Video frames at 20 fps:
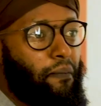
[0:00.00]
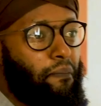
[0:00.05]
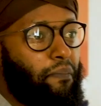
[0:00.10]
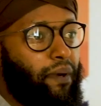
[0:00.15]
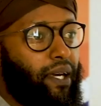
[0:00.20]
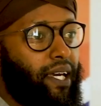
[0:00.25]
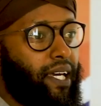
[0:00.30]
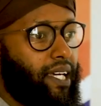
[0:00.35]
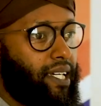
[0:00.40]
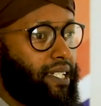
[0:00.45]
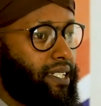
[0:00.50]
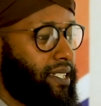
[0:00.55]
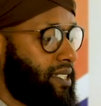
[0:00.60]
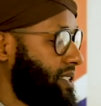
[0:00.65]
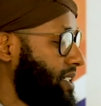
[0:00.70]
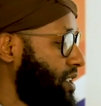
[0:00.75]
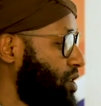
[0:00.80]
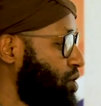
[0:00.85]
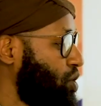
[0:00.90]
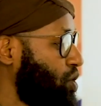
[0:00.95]
mais
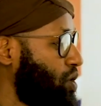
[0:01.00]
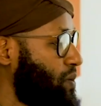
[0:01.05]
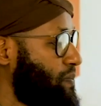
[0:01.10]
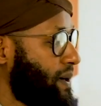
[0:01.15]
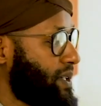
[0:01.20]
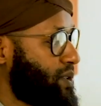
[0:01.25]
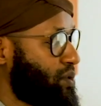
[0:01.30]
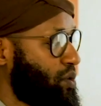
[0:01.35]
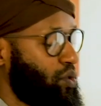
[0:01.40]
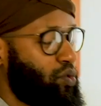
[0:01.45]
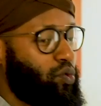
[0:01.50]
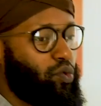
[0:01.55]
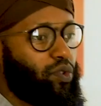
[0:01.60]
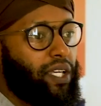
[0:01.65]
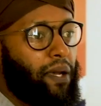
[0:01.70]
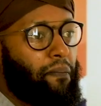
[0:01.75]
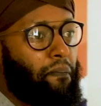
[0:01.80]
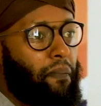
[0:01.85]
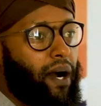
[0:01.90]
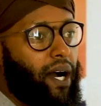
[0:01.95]
c'est juste parce que tu ne
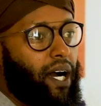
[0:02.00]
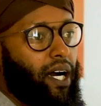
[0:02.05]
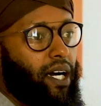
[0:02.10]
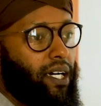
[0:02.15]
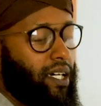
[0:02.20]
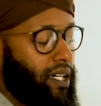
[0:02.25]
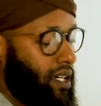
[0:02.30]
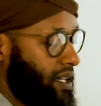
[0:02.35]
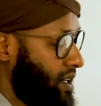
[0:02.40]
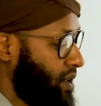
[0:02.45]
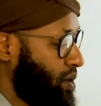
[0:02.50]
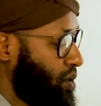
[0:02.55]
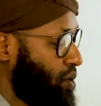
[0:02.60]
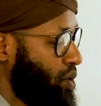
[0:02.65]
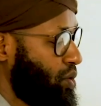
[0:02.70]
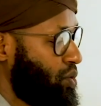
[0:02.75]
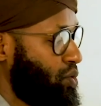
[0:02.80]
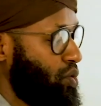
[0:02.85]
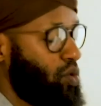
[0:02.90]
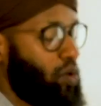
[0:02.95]
sais pas
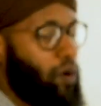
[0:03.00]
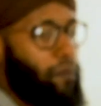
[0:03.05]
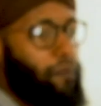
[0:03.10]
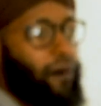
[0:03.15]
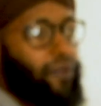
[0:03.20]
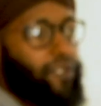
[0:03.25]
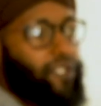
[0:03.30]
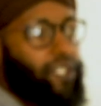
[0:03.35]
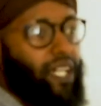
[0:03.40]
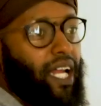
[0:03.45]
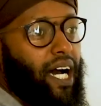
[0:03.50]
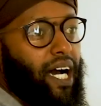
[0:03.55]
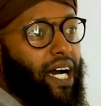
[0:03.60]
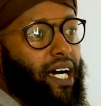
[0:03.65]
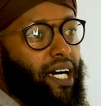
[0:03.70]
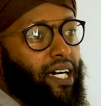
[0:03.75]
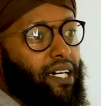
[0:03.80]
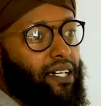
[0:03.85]
que tout commence là.